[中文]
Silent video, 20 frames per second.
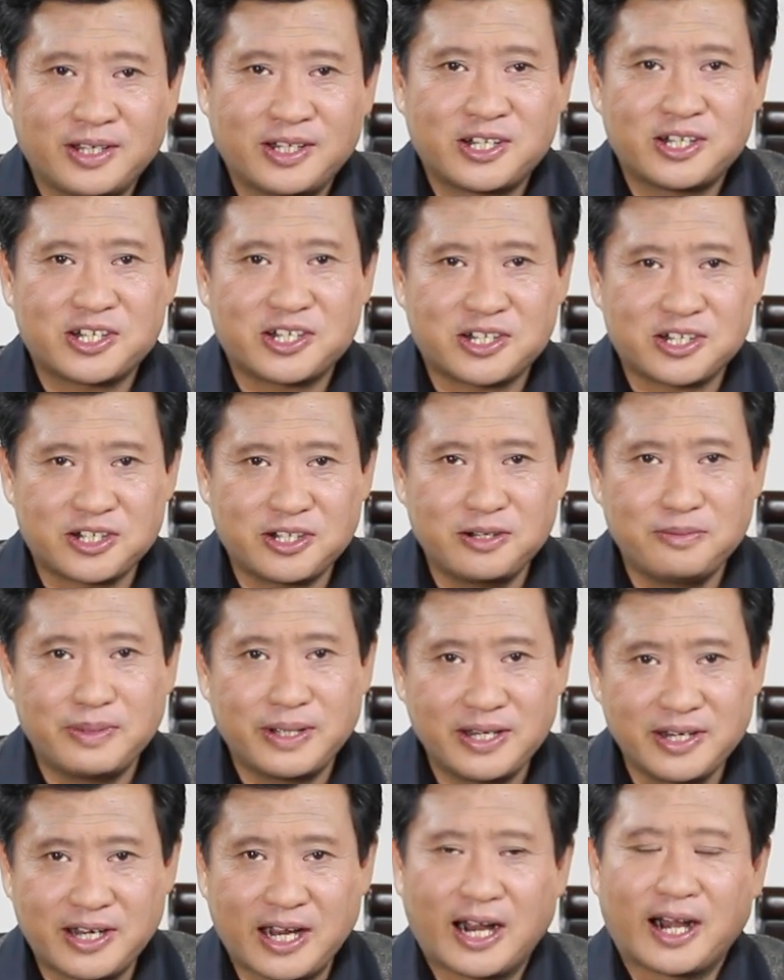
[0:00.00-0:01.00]
石
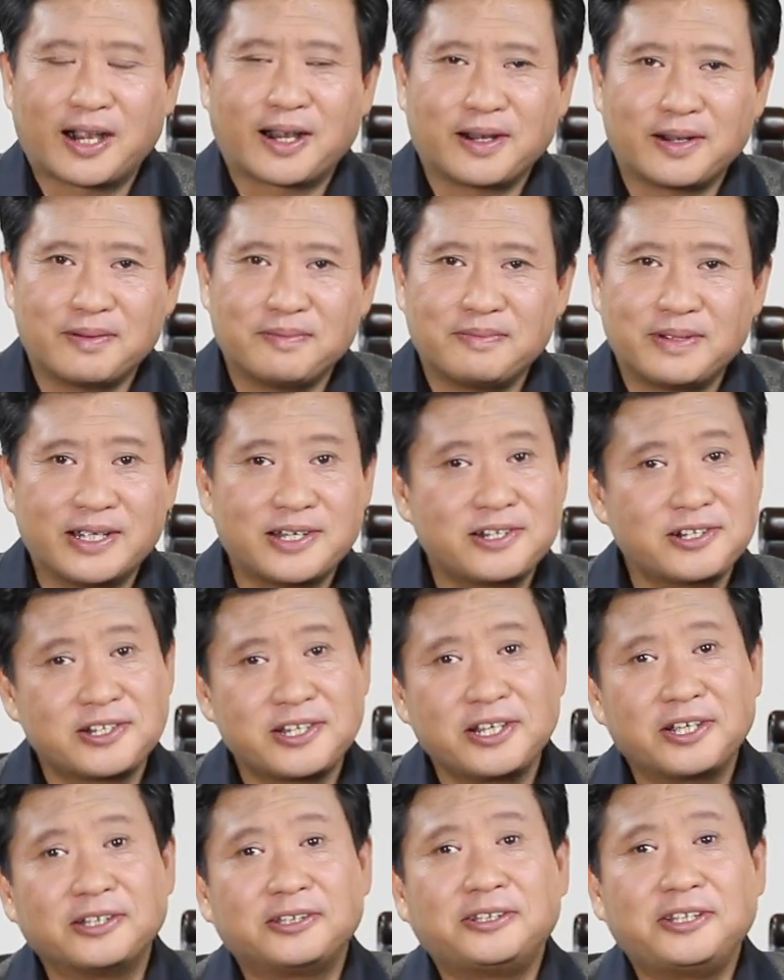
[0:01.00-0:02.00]
门坎儿，哎，这
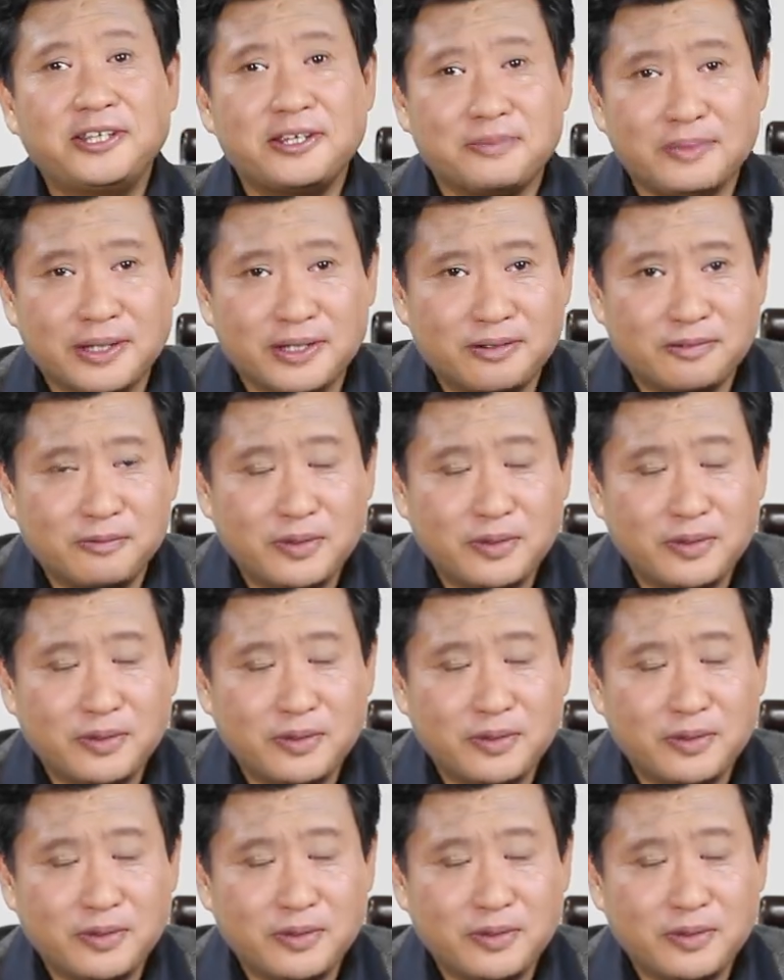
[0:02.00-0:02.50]
是一个地名，